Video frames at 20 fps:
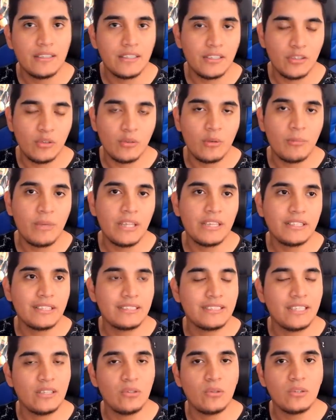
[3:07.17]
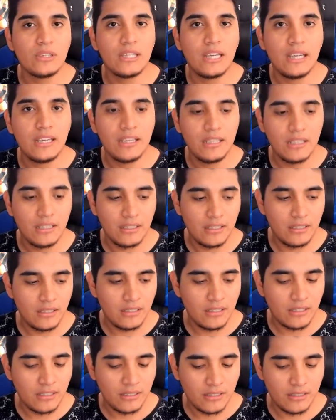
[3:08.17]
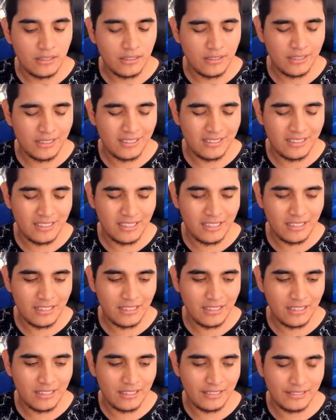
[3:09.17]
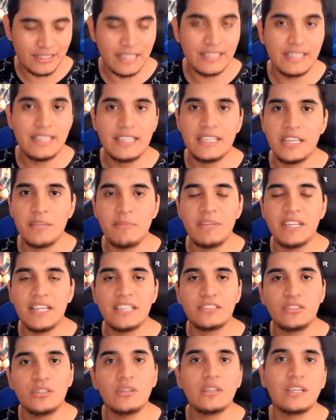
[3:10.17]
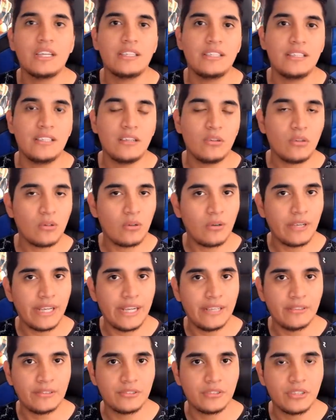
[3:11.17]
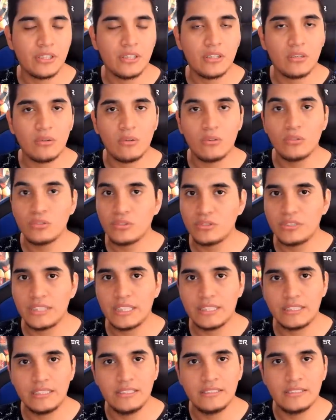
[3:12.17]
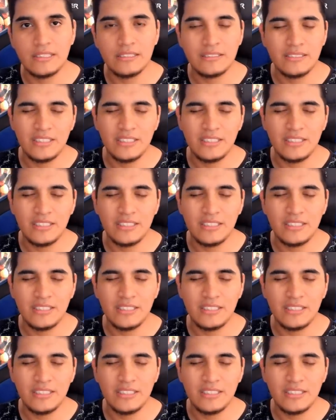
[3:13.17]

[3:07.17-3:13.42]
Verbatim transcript: Y obviamente se nota ese, esa discriminación que tienen los coreanos con otros artistas.